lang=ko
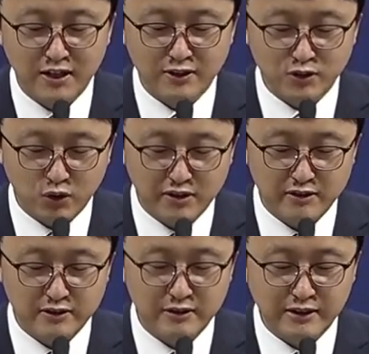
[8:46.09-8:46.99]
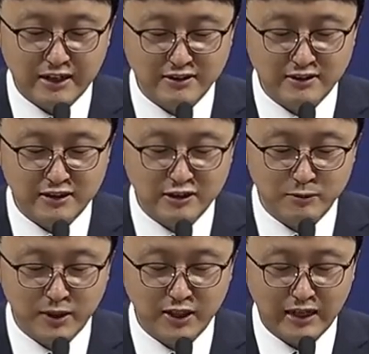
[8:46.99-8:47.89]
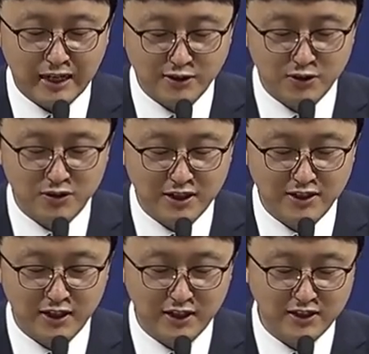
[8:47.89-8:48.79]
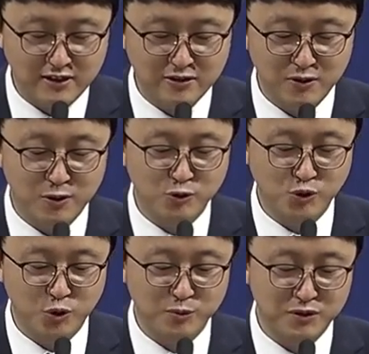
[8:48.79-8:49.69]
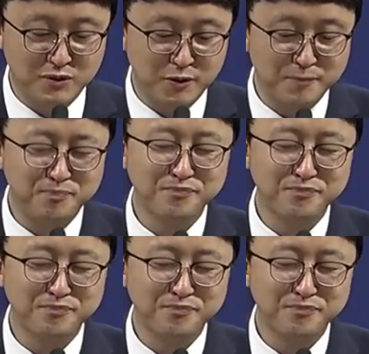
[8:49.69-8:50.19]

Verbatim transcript: 저희를 당신의 집에 안전하게 이끌어 주옵소서.